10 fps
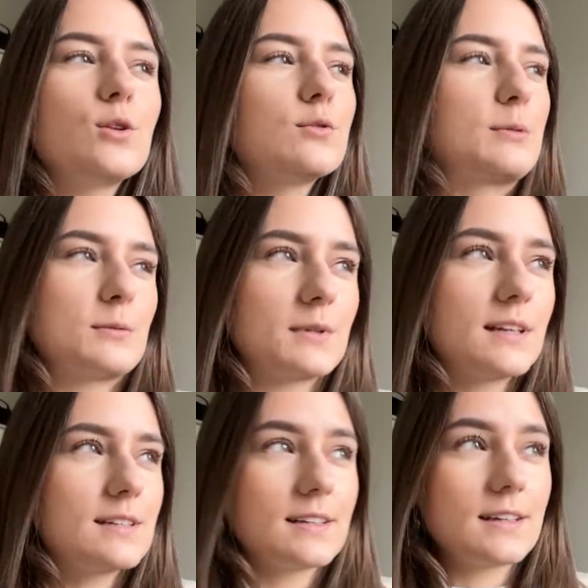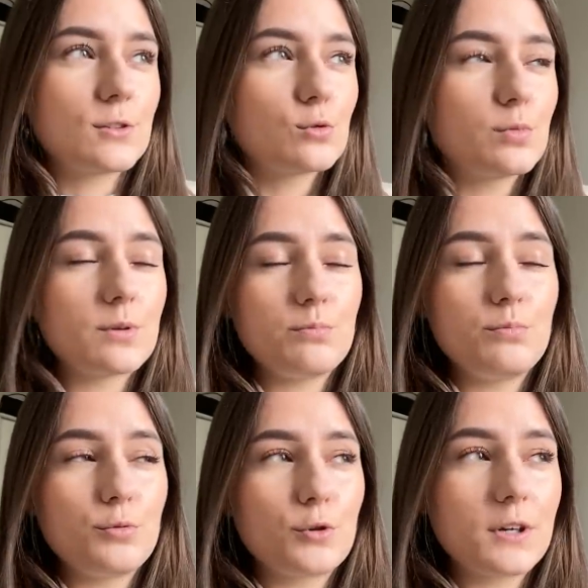Ну, в общем, знаете, такая супер
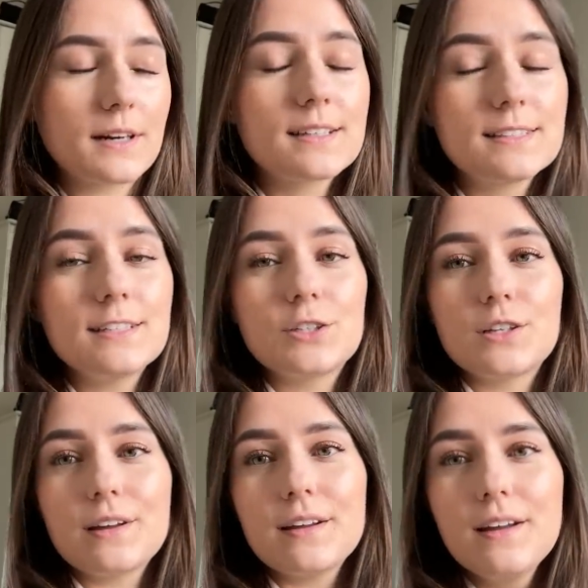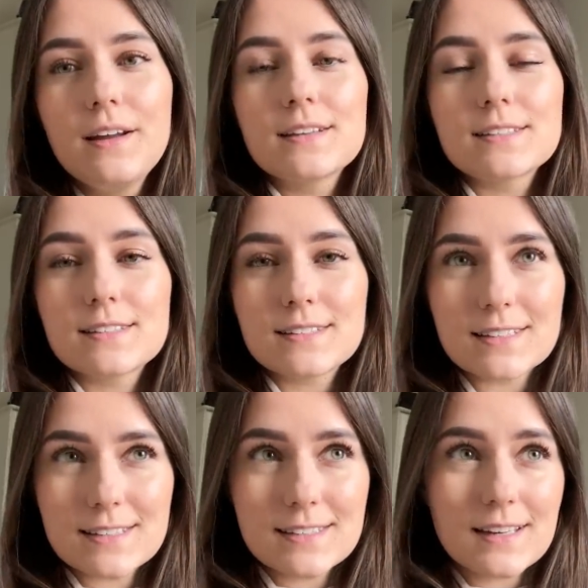бюрократичная
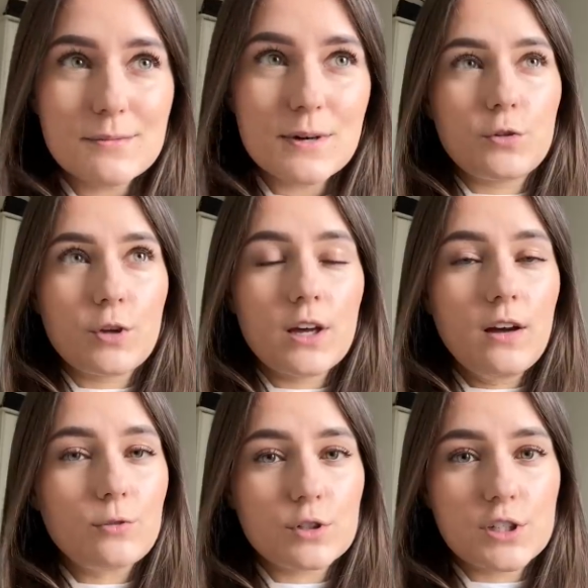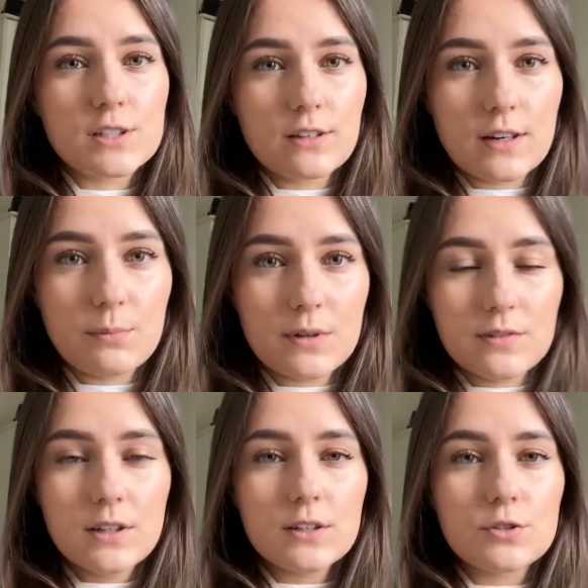система. Но я уже, честно говоря,
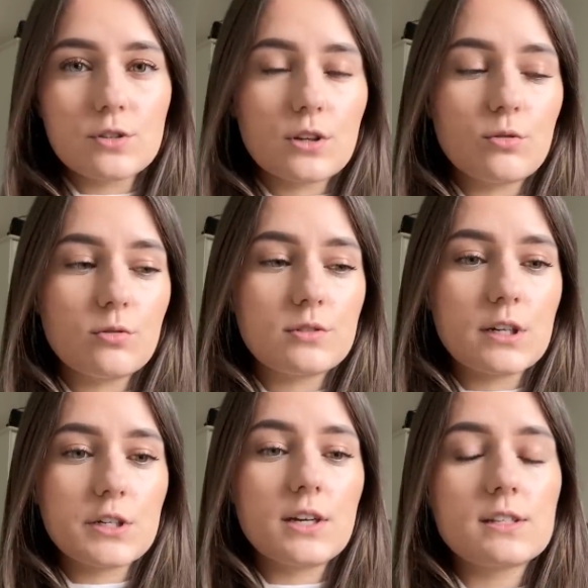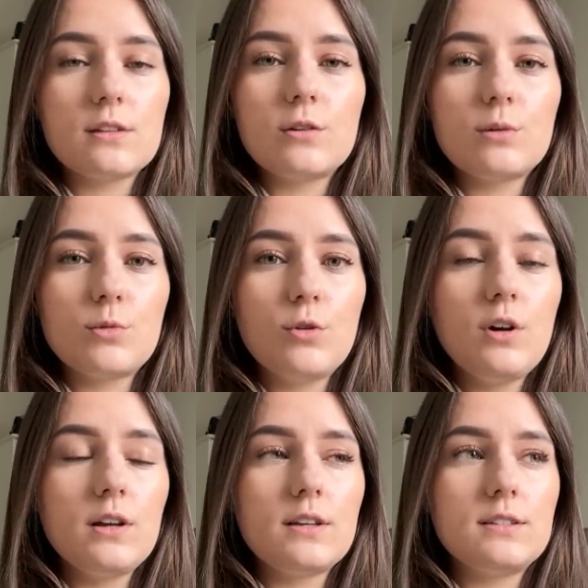привыкла, что такого встречается довольно
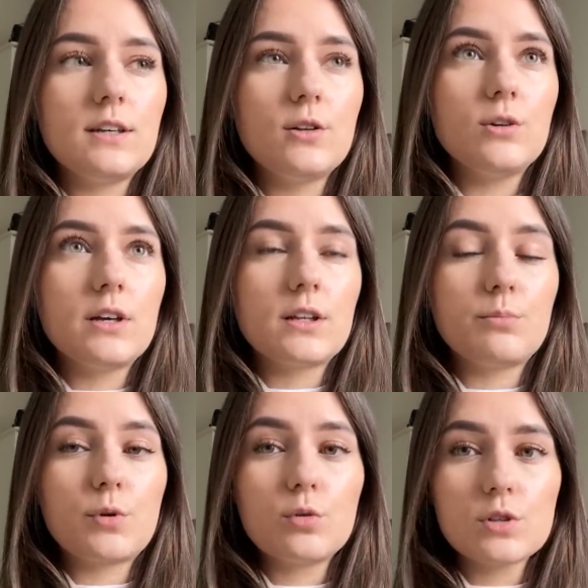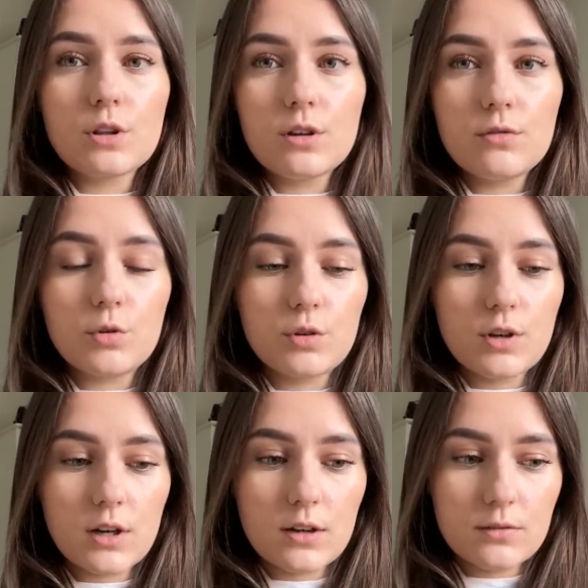много и делаю это просто вот
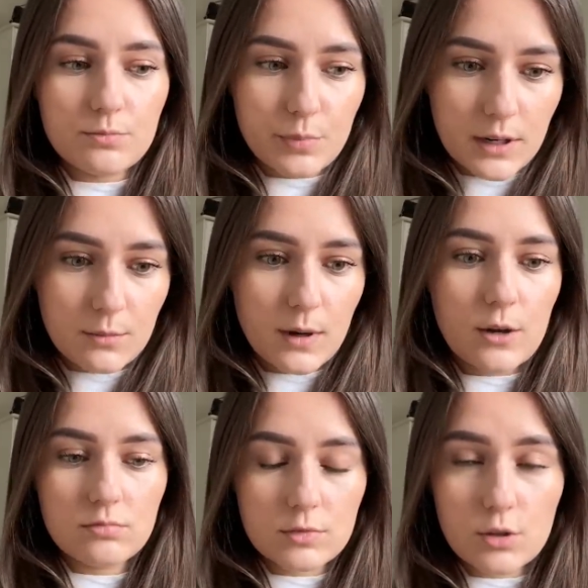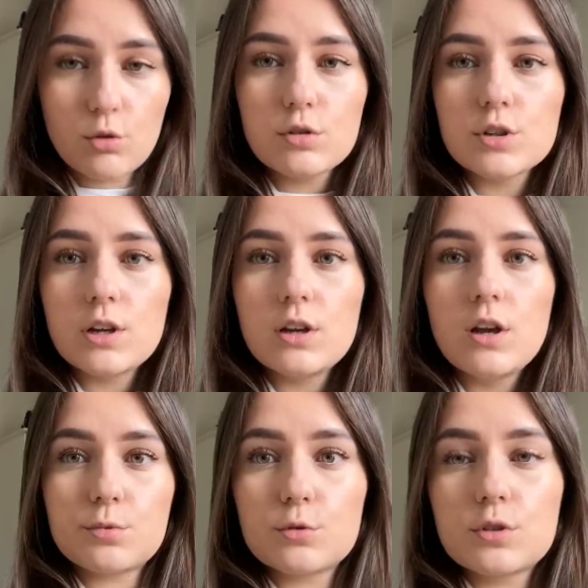как принимаю за должное,
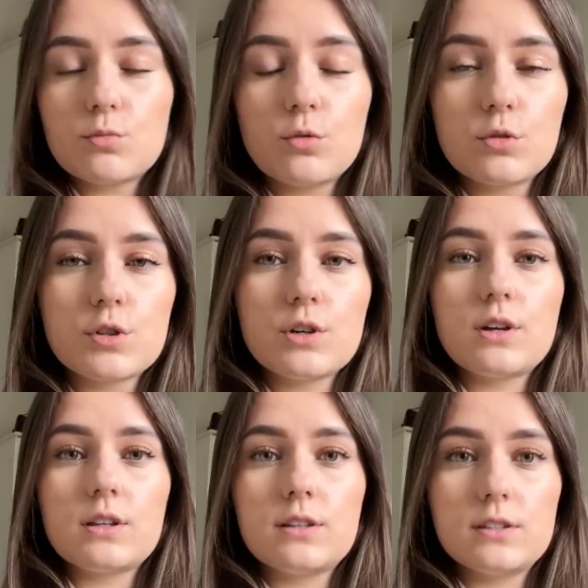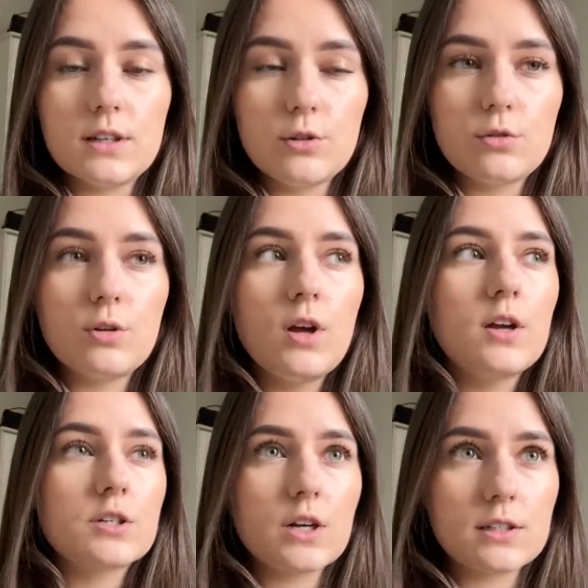просто молча это делаю,
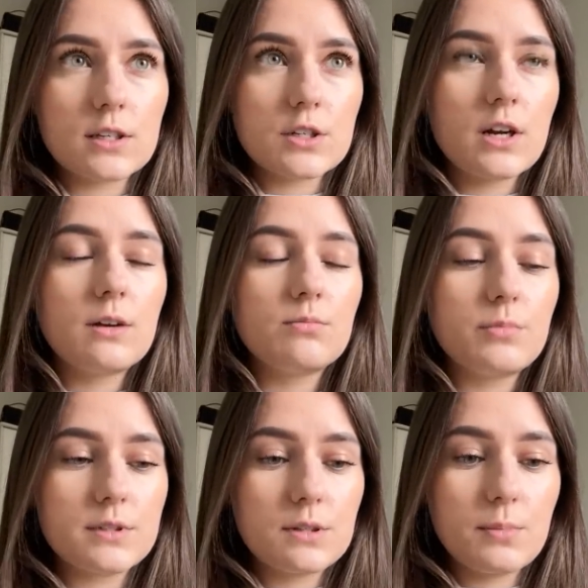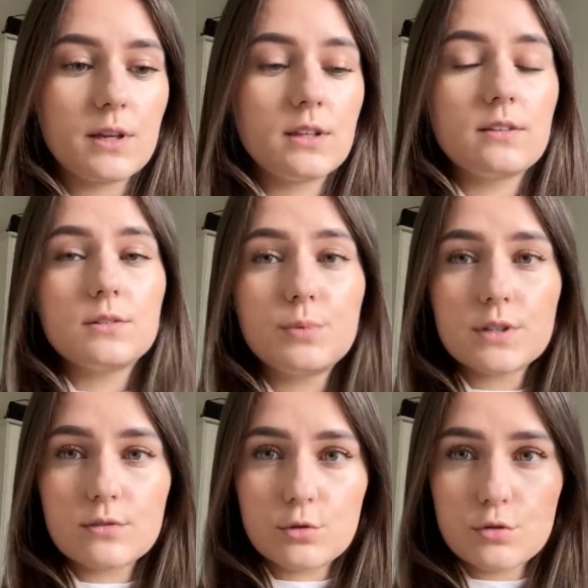шаг за шагом, постепенно
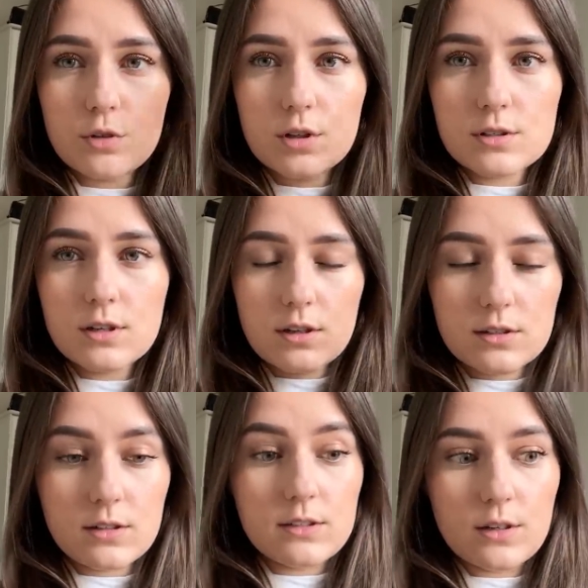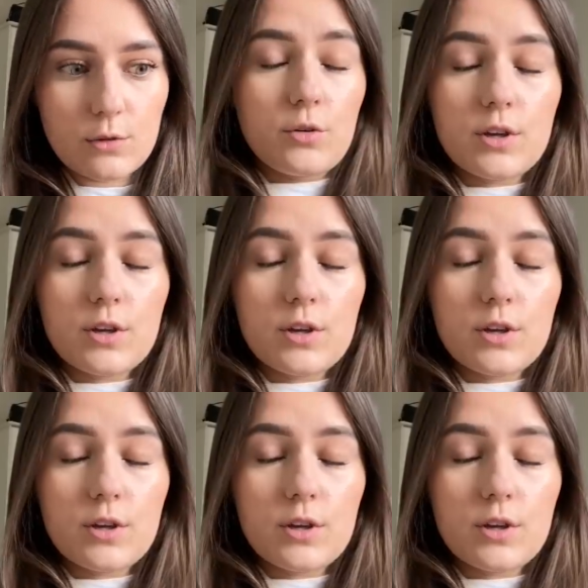выписываю, что надо сделать, и делаю.